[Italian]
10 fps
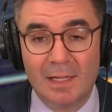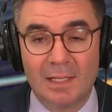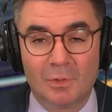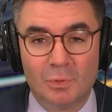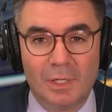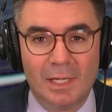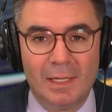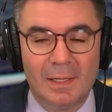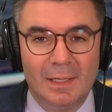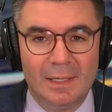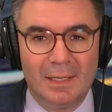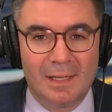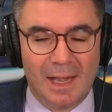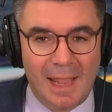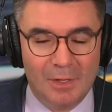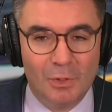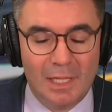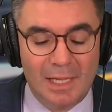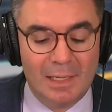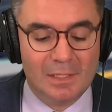alcune eh,
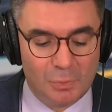regole,